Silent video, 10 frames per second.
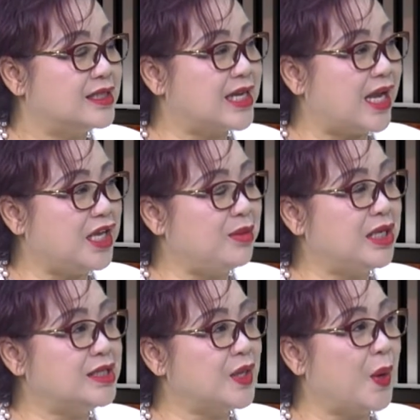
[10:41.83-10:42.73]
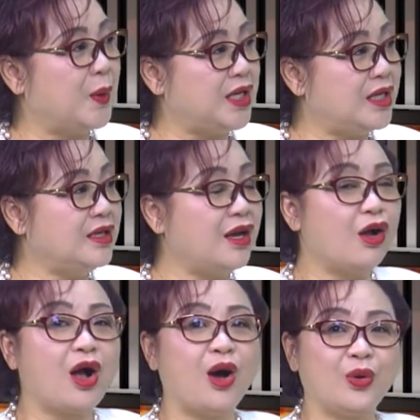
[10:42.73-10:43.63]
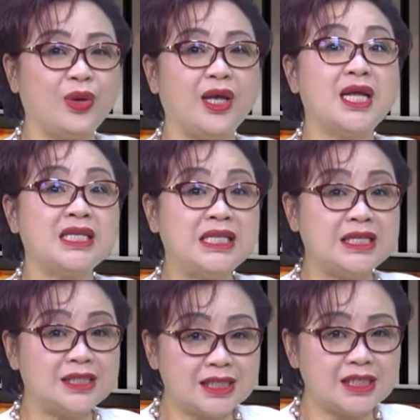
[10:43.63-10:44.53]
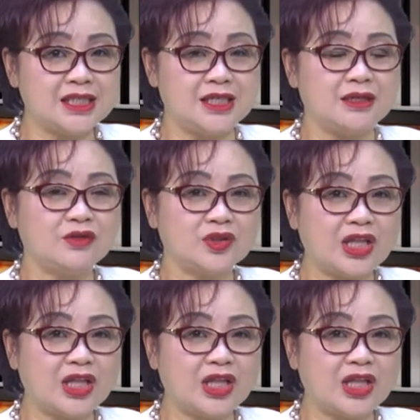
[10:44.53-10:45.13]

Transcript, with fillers: 在移民之后一定要考虑你自己。